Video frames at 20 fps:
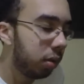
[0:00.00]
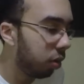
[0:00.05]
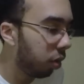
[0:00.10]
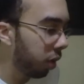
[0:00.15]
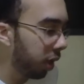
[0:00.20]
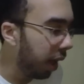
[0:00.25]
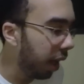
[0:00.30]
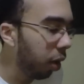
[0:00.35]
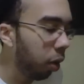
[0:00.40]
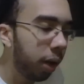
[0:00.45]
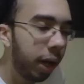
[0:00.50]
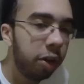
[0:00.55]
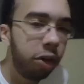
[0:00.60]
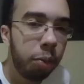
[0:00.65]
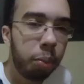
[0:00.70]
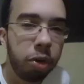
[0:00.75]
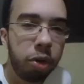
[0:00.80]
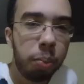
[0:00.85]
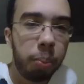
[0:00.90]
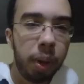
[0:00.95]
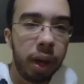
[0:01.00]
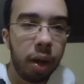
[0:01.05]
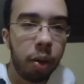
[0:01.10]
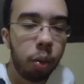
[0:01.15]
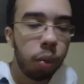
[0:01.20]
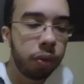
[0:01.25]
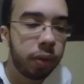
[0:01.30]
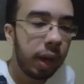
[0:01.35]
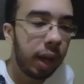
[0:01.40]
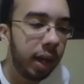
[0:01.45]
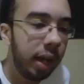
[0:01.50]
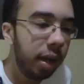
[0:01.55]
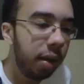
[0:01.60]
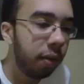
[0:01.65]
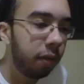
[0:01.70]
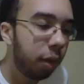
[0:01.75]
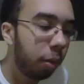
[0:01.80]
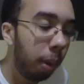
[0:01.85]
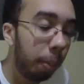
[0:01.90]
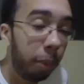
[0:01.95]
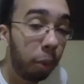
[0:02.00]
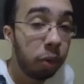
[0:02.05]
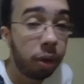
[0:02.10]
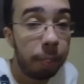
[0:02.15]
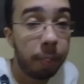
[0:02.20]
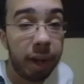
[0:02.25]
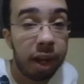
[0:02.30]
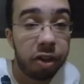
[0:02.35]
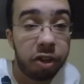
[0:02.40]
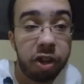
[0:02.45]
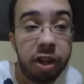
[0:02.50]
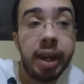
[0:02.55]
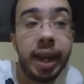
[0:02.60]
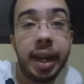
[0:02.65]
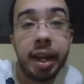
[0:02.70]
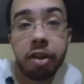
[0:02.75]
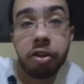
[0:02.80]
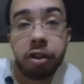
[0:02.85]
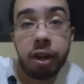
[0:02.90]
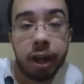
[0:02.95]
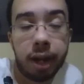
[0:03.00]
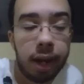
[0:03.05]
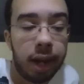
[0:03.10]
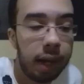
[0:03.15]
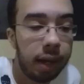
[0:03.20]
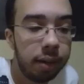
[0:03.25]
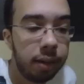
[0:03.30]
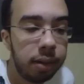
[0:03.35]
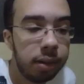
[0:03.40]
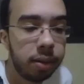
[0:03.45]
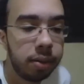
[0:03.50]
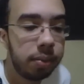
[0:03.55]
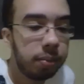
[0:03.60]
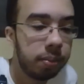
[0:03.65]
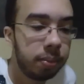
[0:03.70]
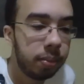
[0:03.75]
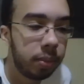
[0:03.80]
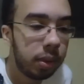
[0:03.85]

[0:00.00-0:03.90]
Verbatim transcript: Qualquer, qualquer tipo de pergunta aí, sendo é uma pergunta pertinente, é claro.